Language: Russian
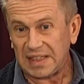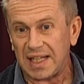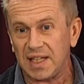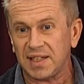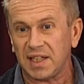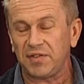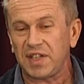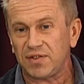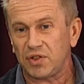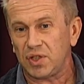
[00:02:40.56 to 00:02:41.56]
И
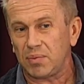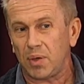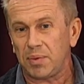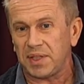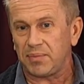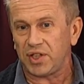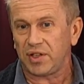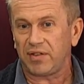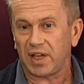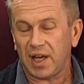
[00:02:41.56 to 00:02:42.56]
соответствующим образом
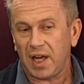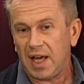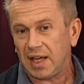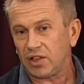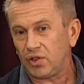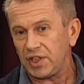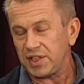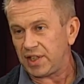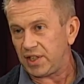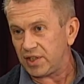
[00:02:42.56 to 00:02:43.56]
человек, который
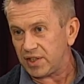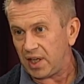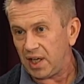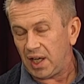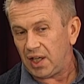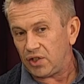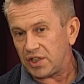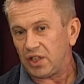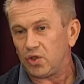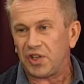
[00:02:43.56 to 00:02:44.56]
садится, то
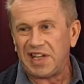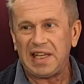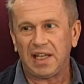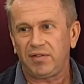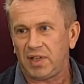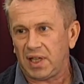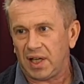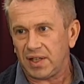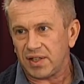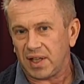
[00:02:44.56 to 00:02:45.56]
есть который не
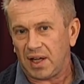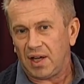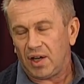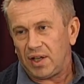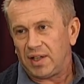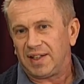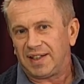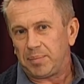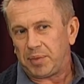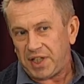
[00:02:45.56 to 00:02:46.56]
двигается,
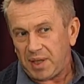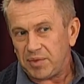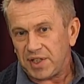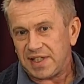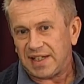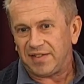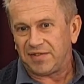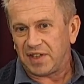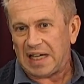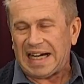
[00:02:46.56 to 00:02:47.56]
Э, потребности
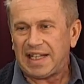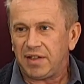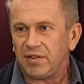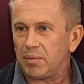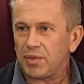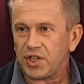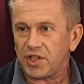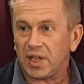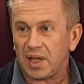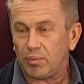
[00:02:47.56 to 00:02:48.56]
в активной
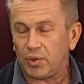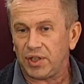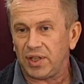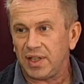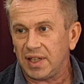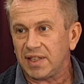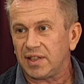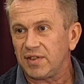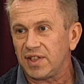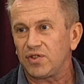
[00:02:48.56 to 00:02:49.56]
мышечной работе нет,
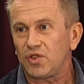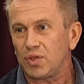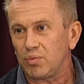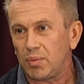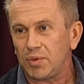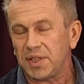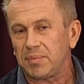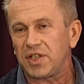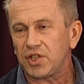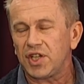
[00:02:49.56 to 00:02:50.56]
соответствующим
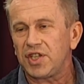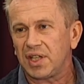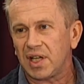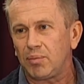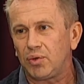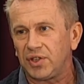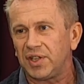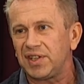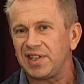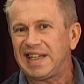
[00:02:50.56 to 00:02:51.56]
образом кишечник
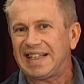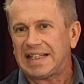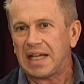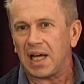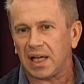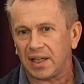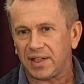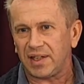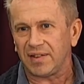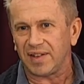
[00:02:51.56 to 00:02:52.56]
работает не так
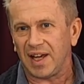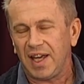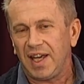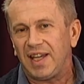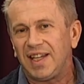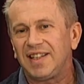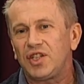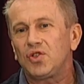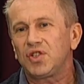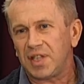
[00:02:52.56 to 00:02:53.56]
активно. И
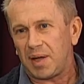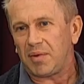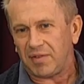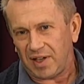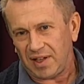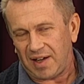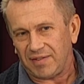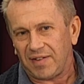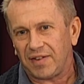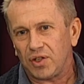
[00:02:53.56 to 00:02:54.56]
начну с самого
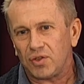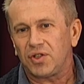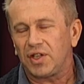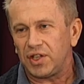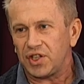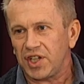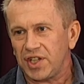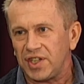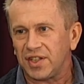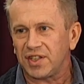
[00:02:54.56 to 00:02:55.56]
главного, о том, что
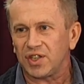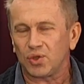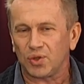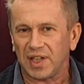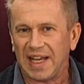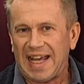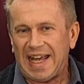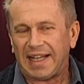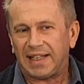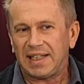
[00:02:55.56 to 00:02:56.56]
кишечник, сосуды –
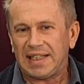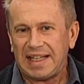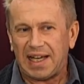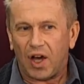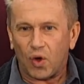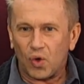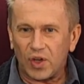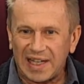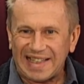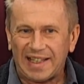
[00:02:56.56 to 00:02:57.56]
это те
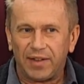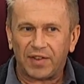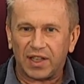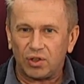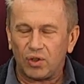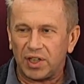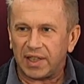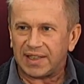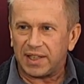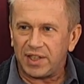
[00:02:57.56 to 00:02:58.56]
органы, в
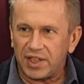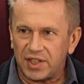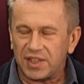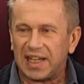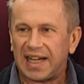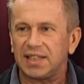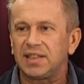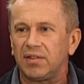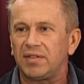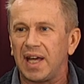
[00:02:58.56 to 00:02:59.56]
которых содержится
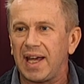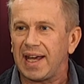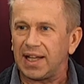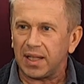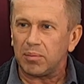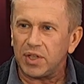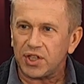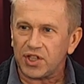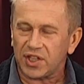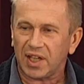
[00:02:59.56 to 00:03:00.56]
основная, это
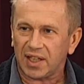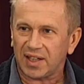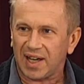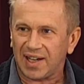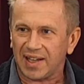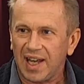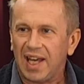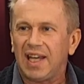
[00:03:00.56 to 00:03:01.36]
мышечная ткань.